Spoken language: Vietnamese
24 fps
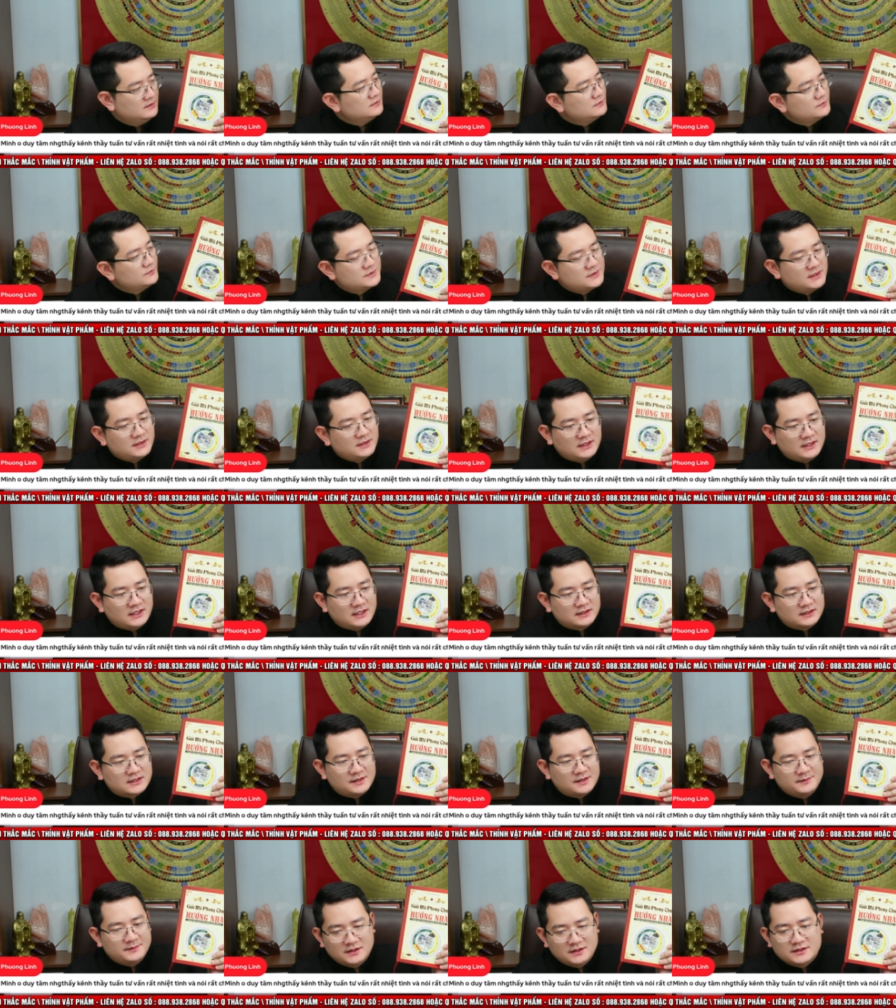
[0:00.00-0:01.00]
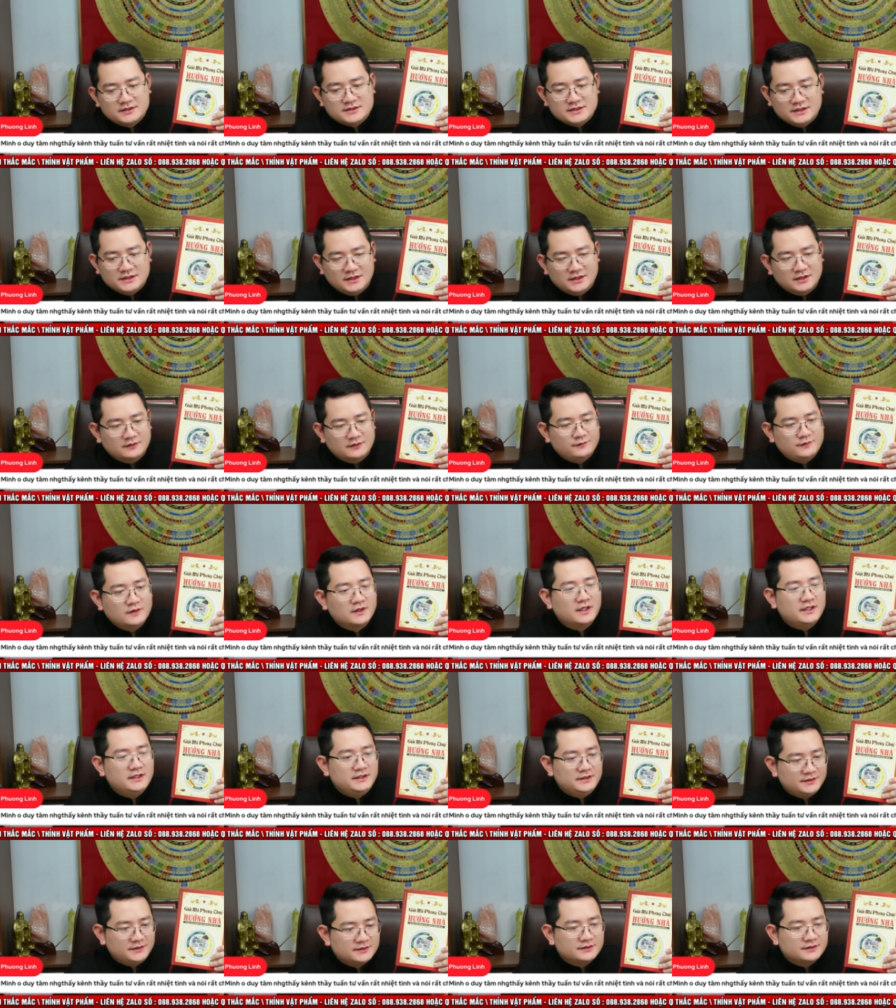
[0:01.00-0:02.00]
rất là cảm ơn chị ờ, Phương Linh
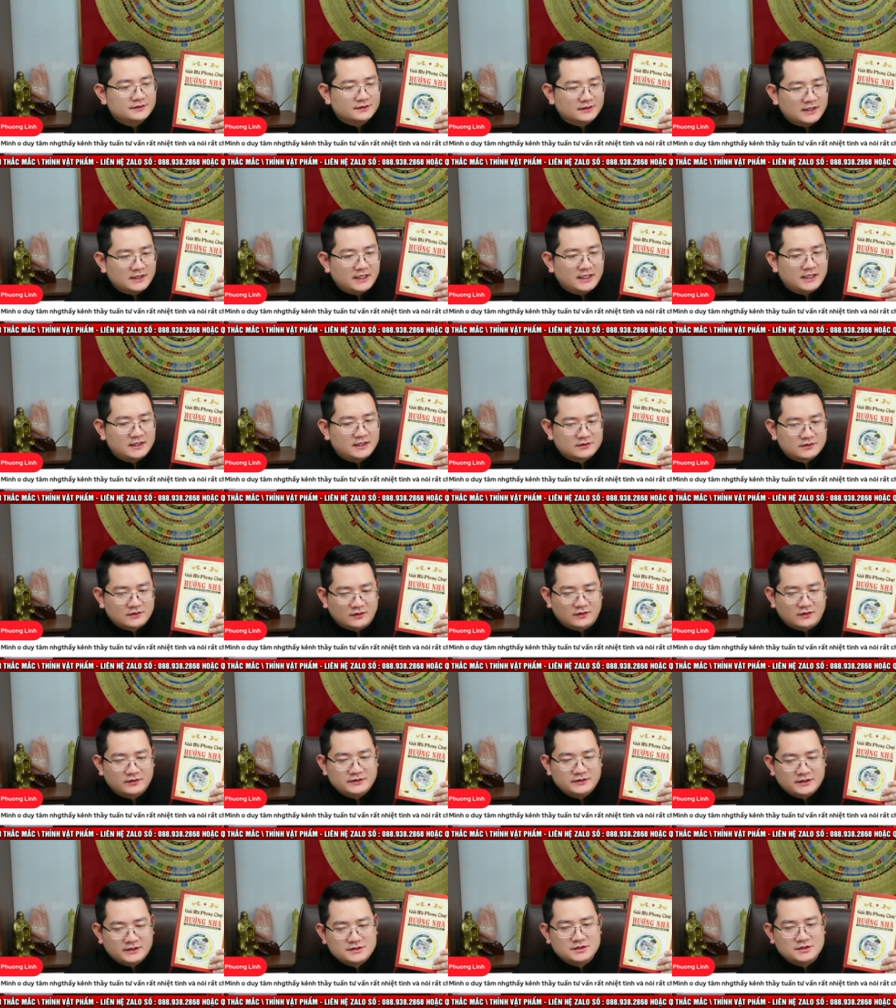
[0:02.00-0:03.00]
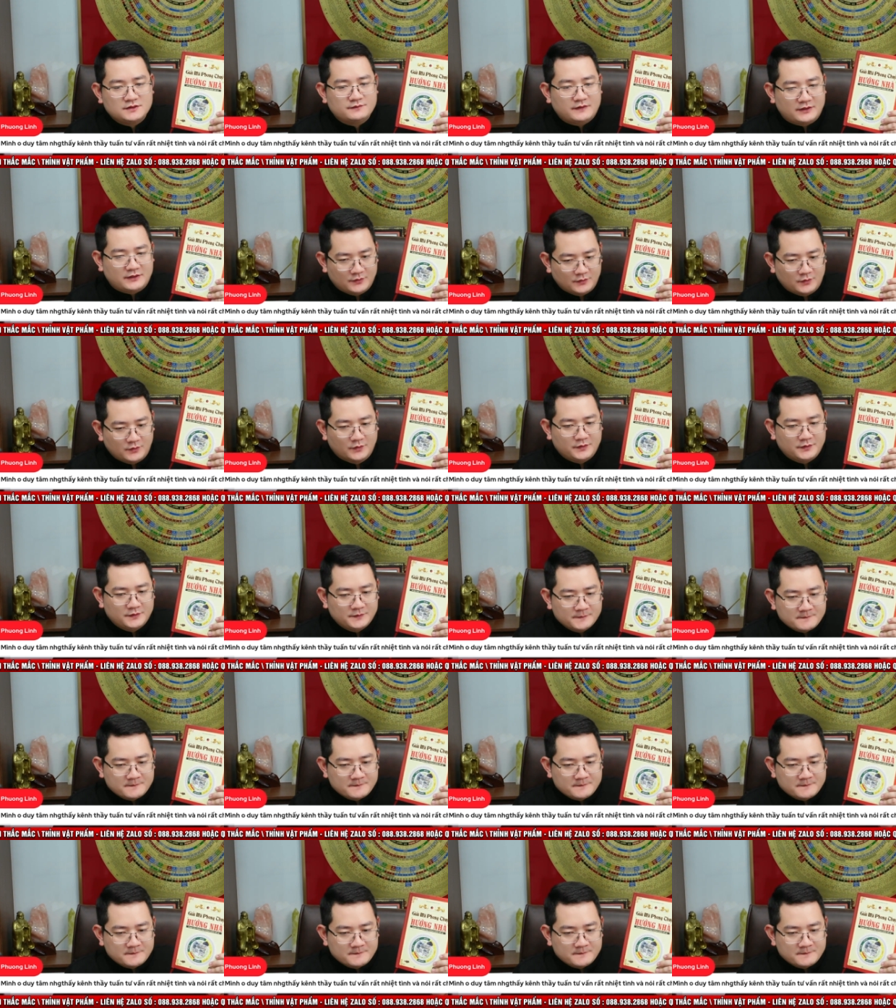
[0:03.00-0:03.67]
đã có những cái sự phản hồi